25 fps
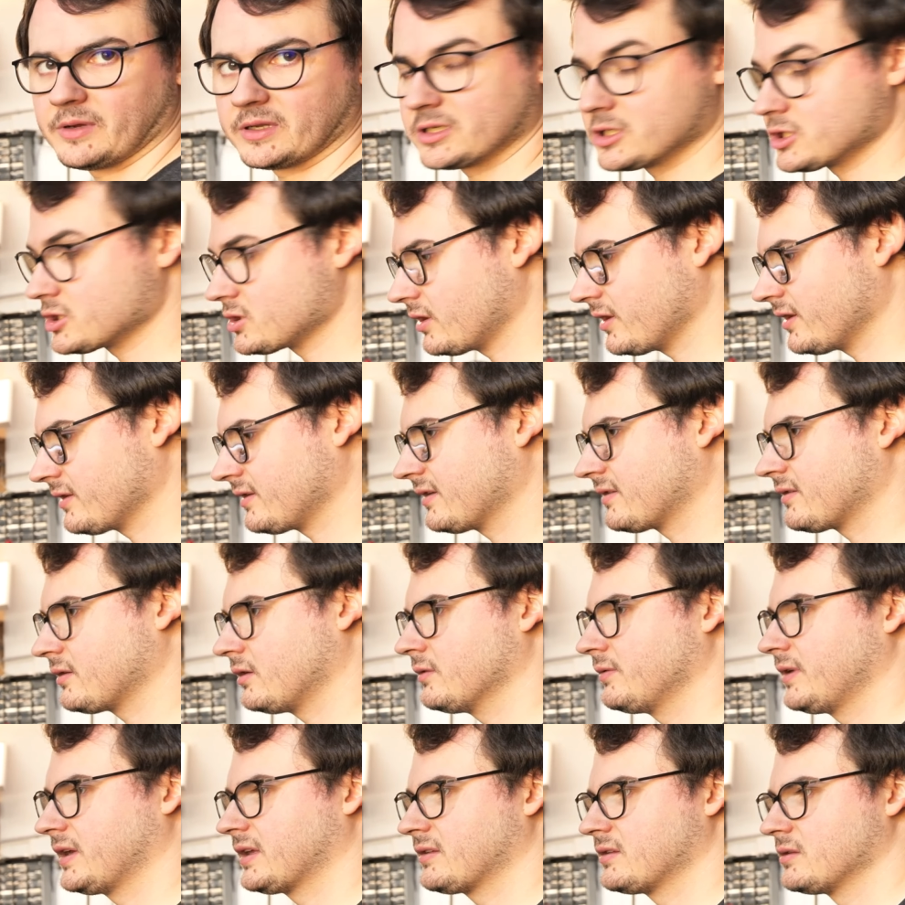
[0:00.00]
wir den Steuersatz
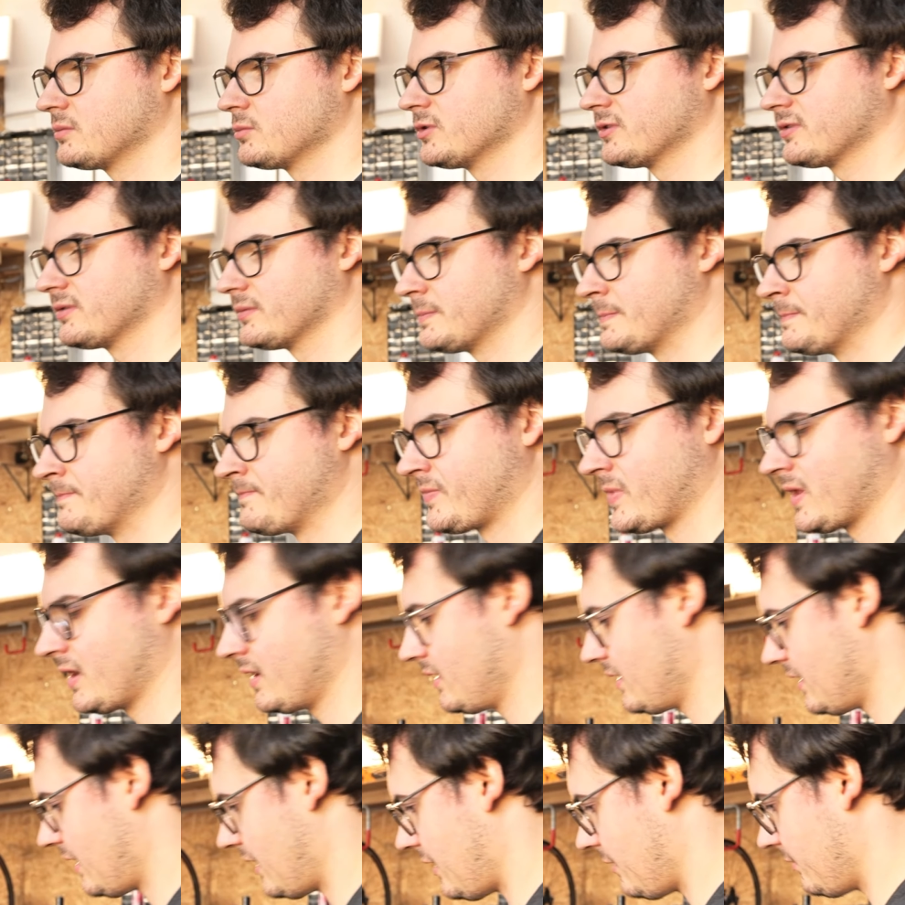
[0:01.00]
auch wechseln müssen.
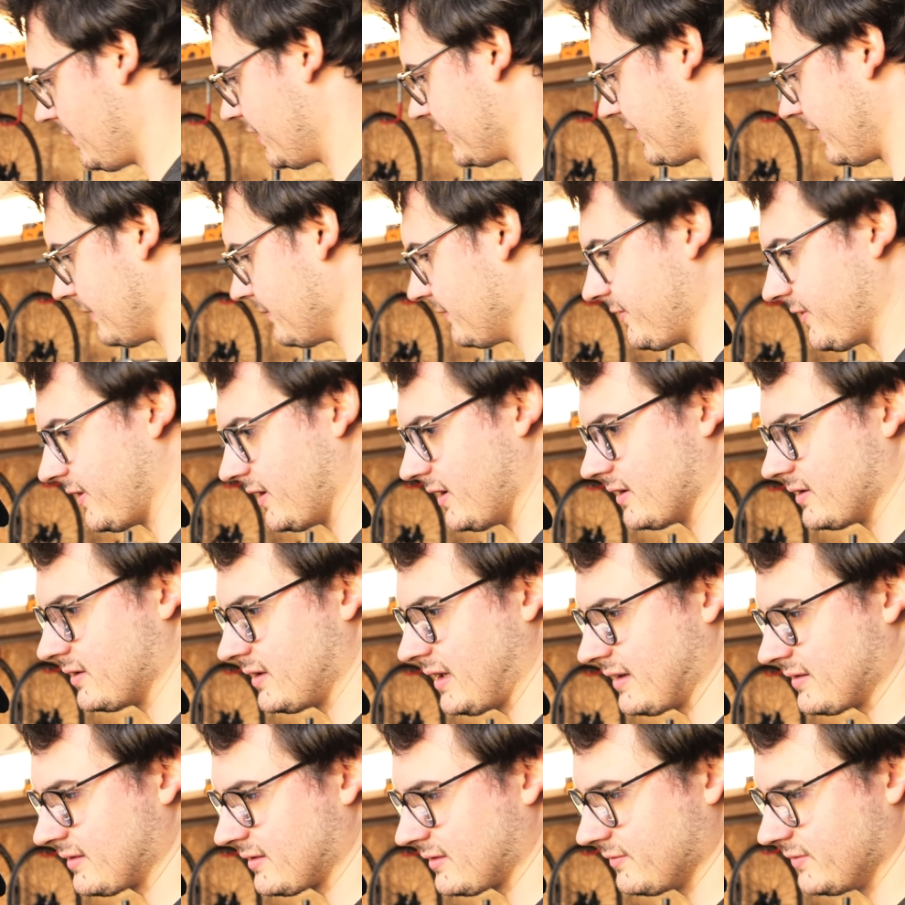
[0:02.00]
Aber Dämpfer,
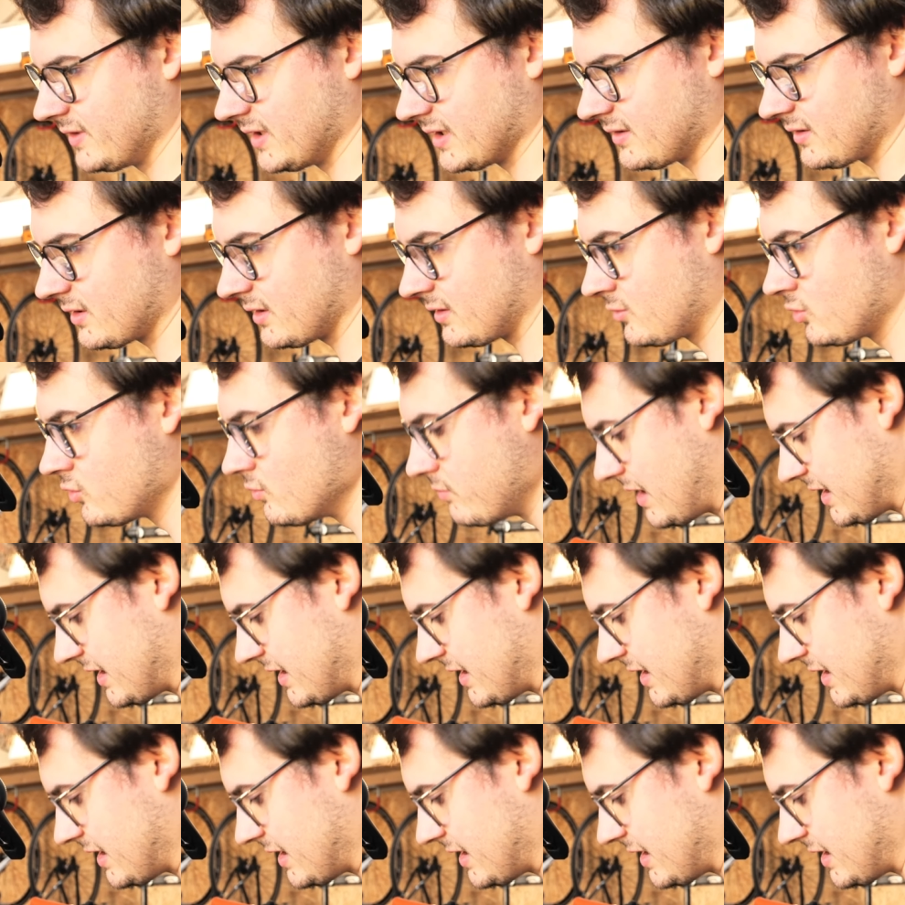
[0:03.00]
das wird too